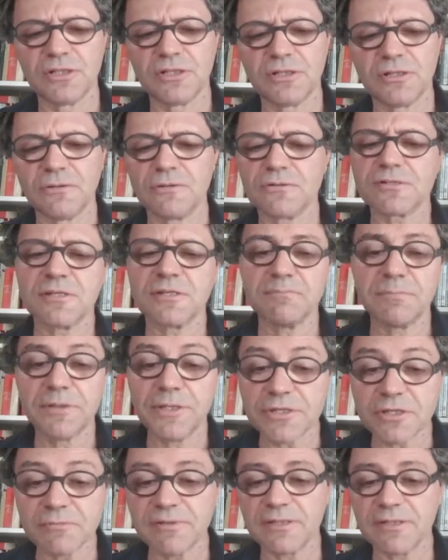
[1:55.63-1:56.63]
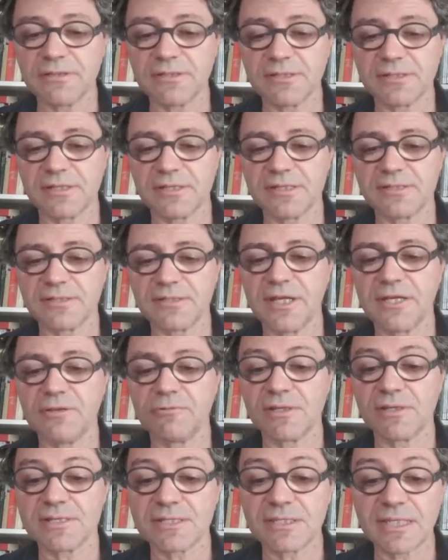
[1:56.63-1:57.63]
o semplicemente se ne sta in
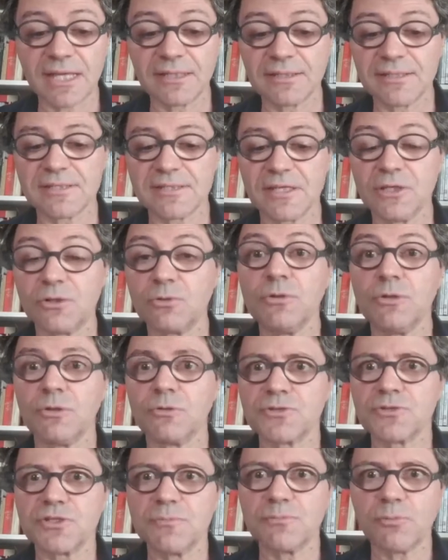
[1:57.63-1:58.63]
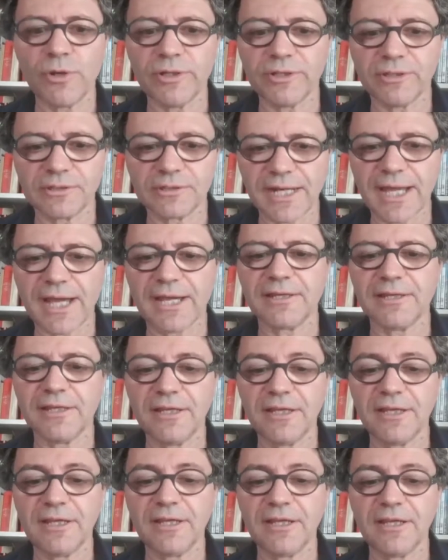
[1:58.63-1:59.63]
una stanza in cui non si può entrare
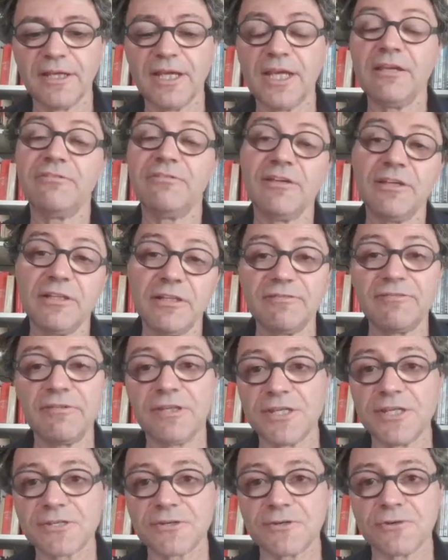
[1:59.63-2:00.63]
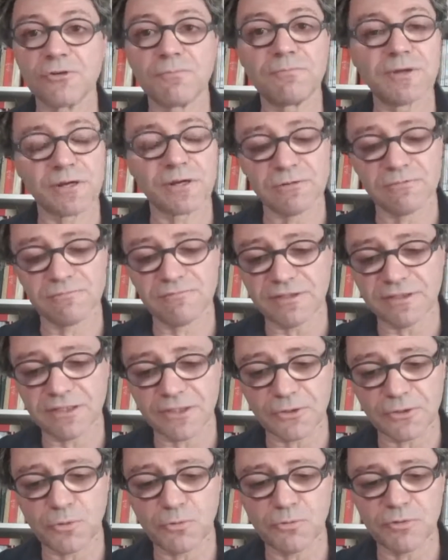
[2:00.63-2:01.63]
e i figli finiscono per non
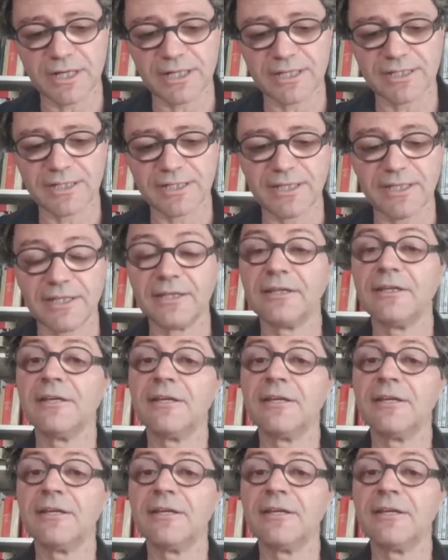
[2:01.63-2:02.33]
vederlo un granché